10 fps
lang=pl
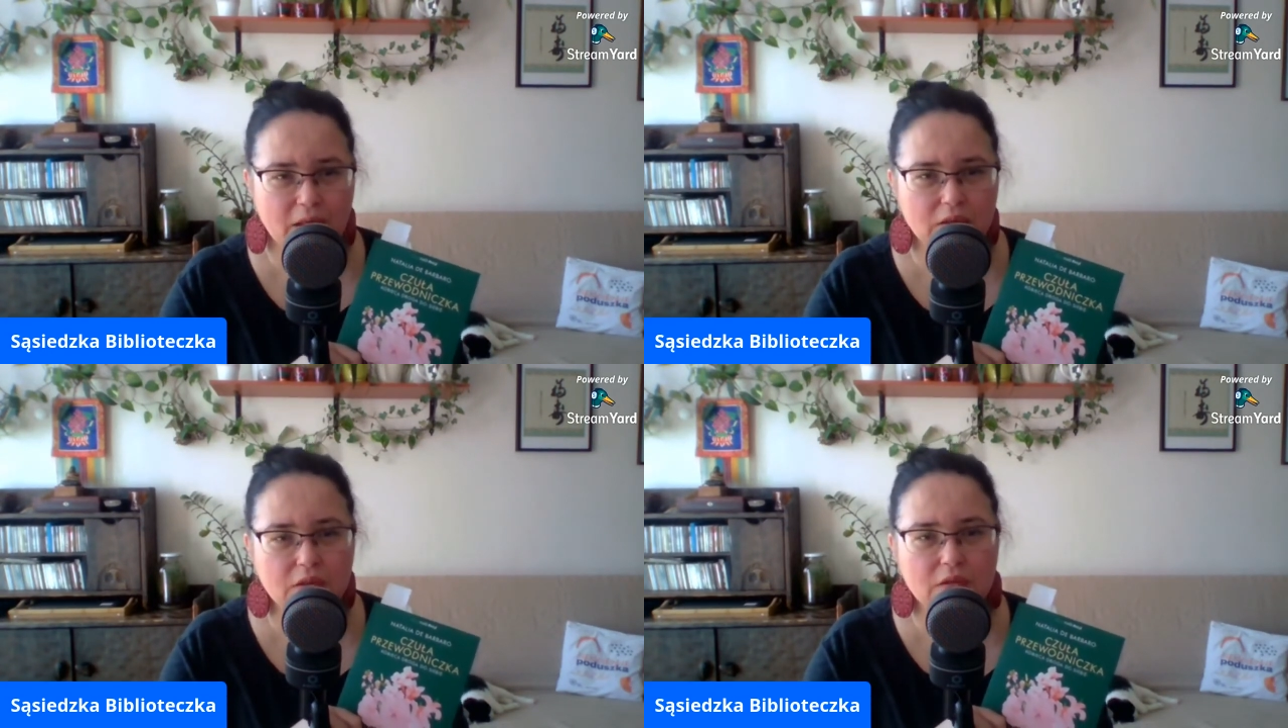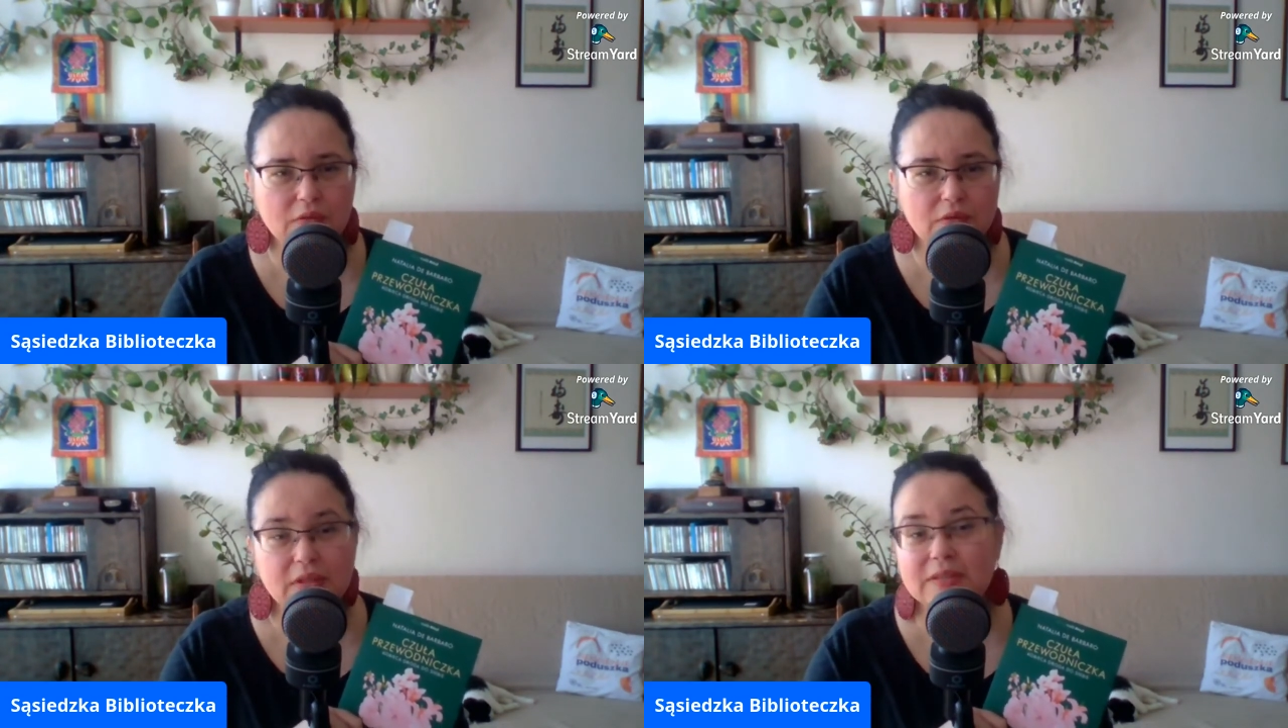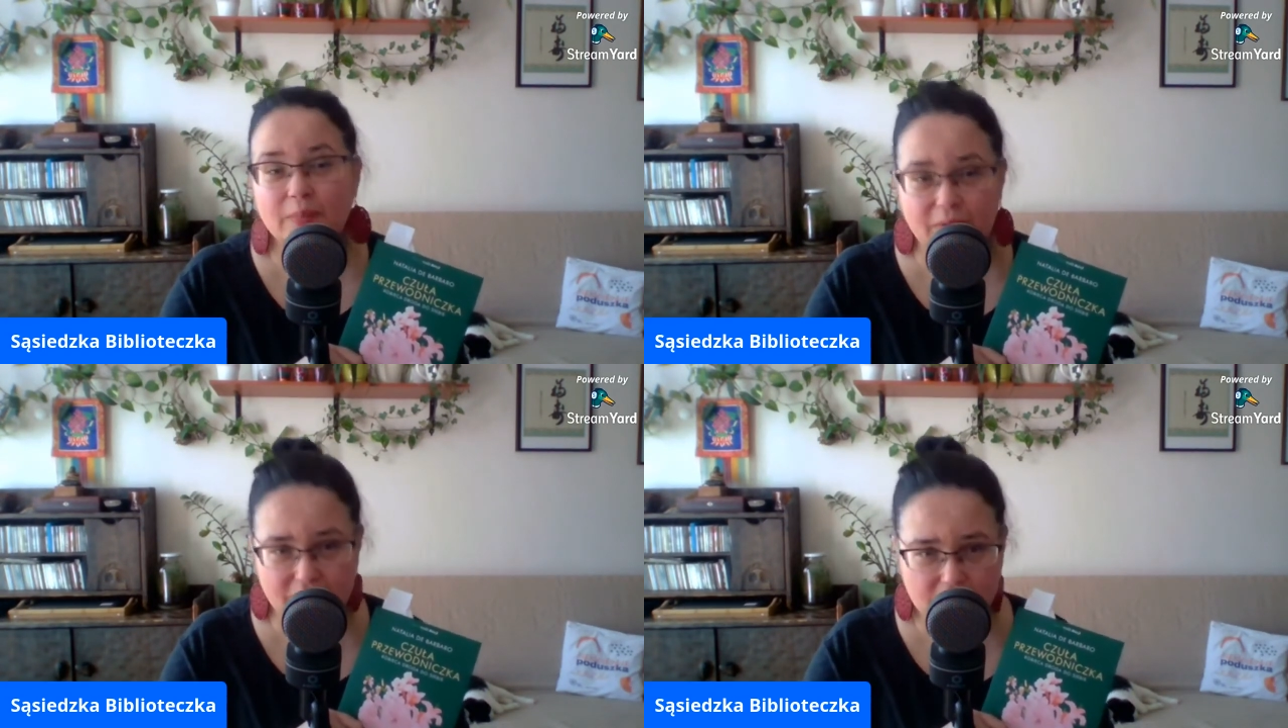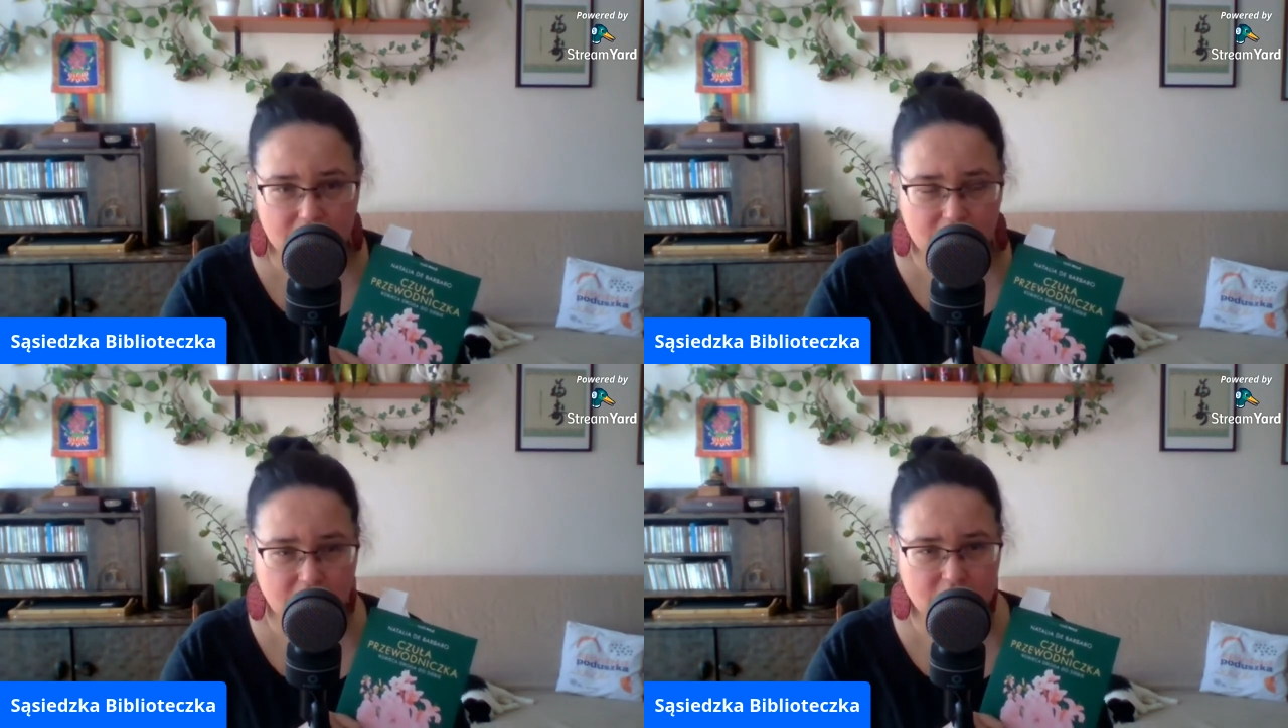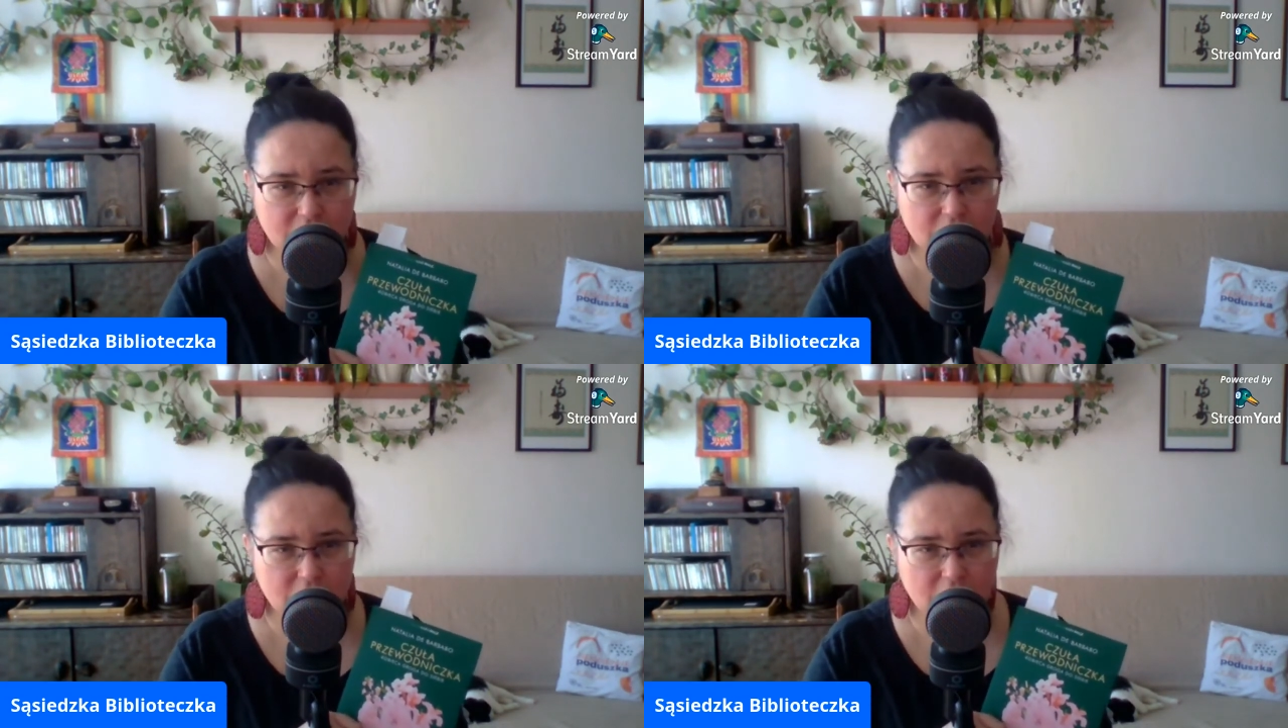i ta zabawa nie jest dla
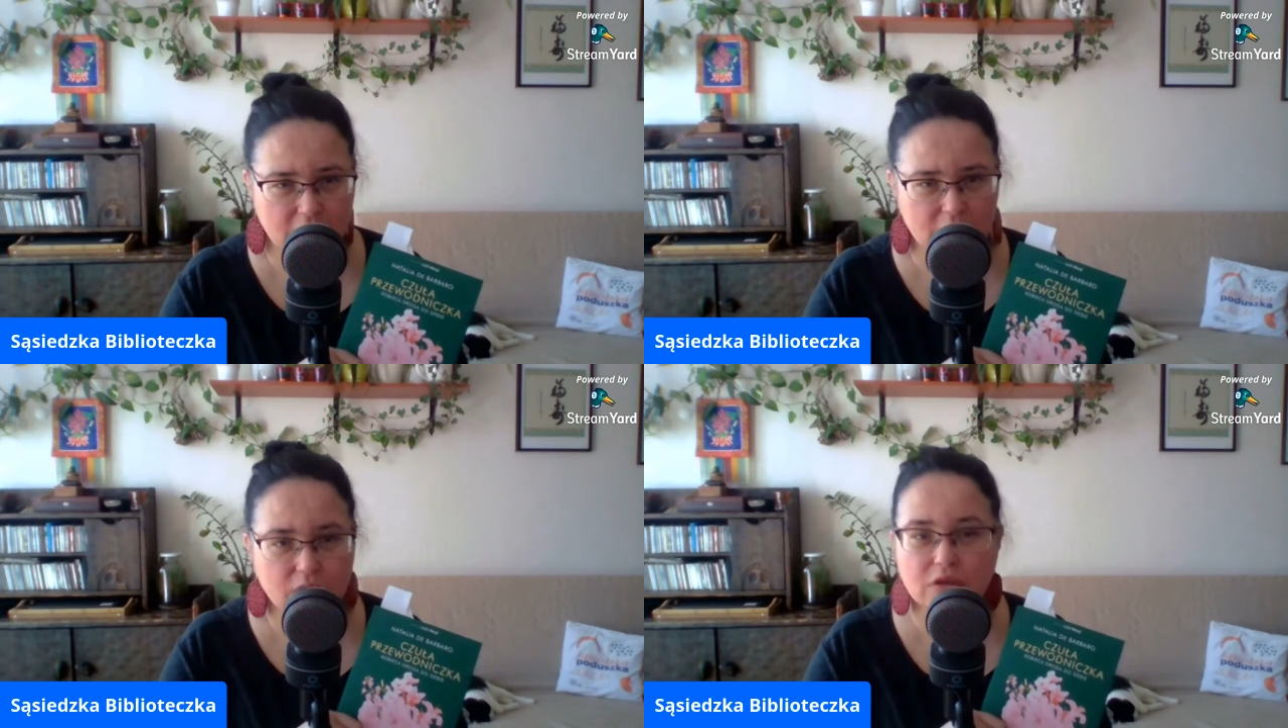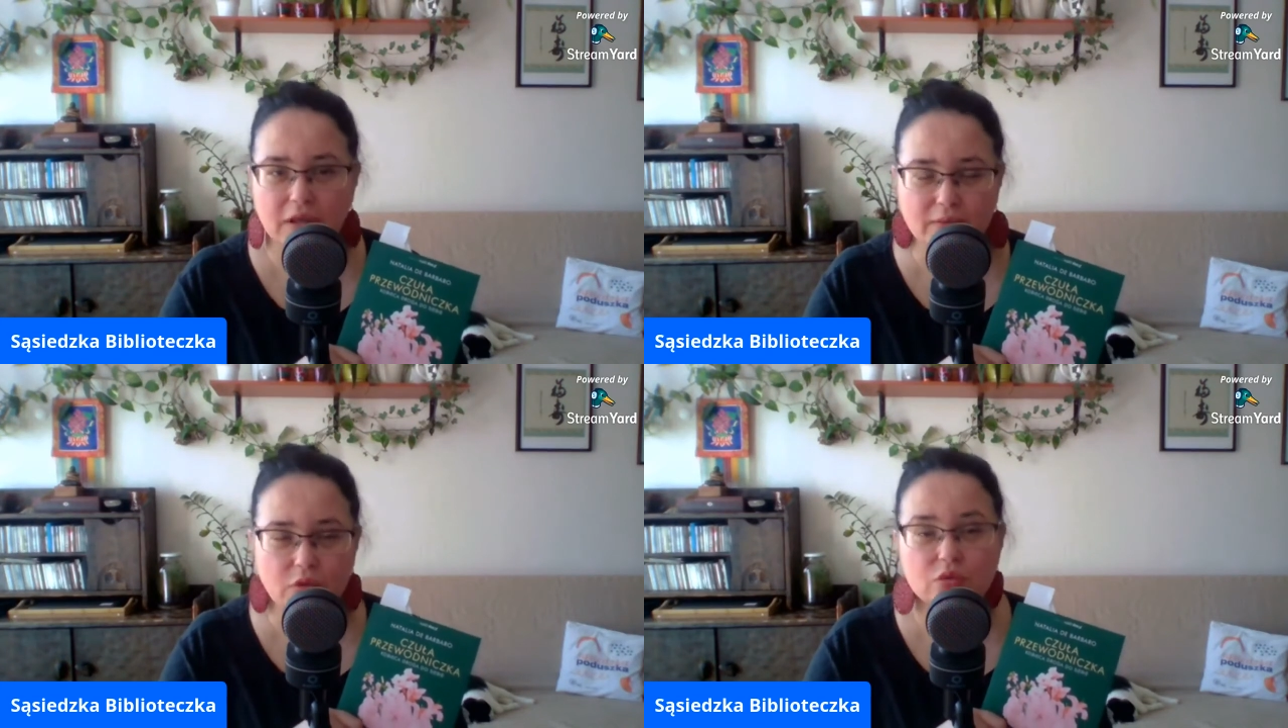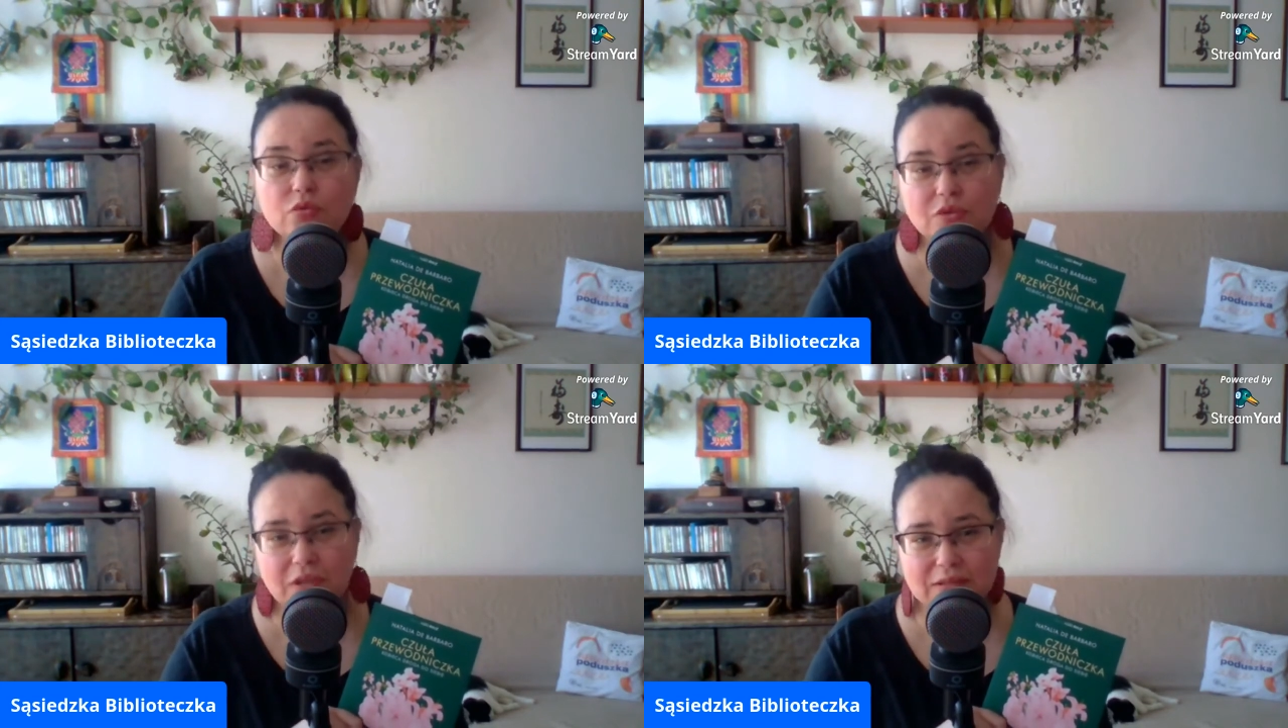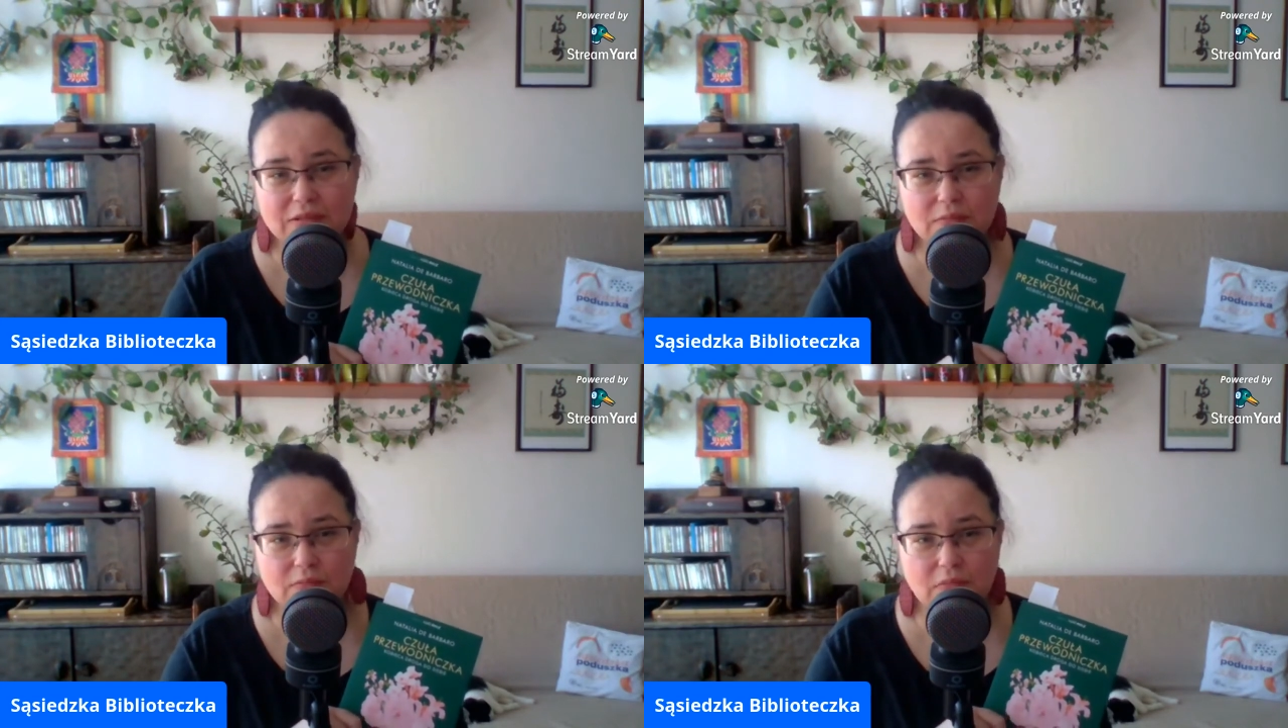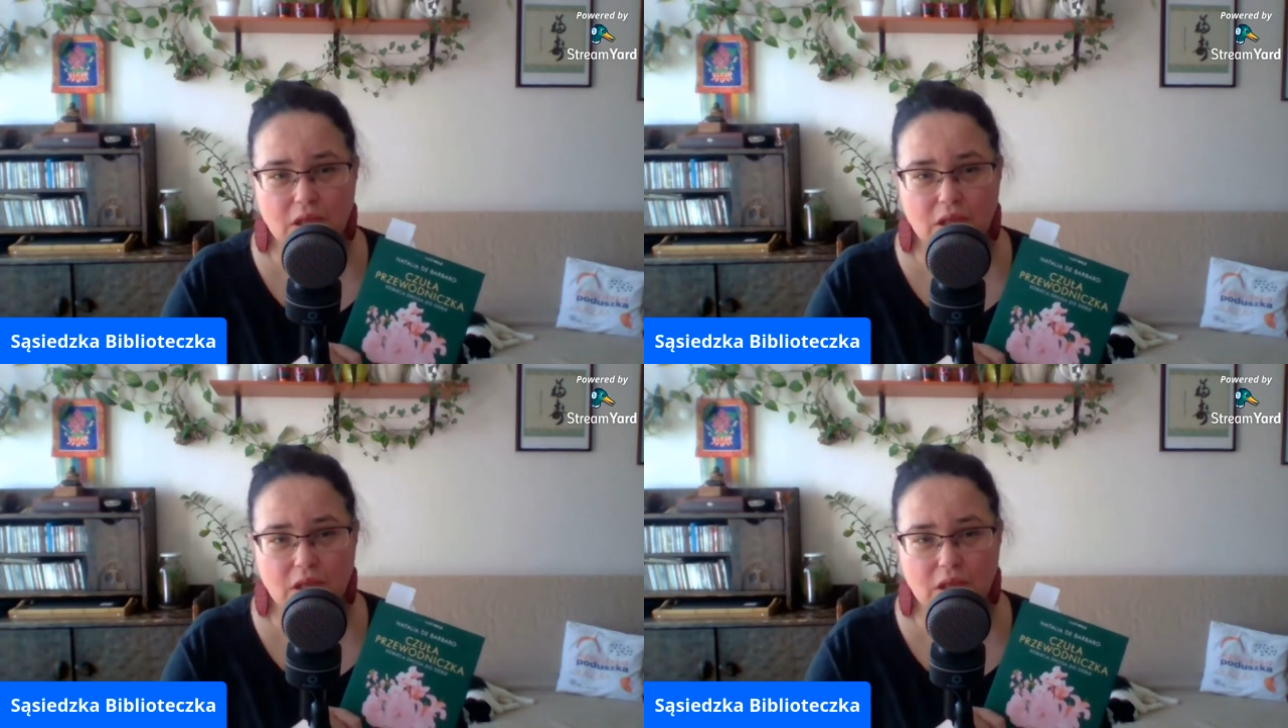dziewczynek. No nie, otóż jest.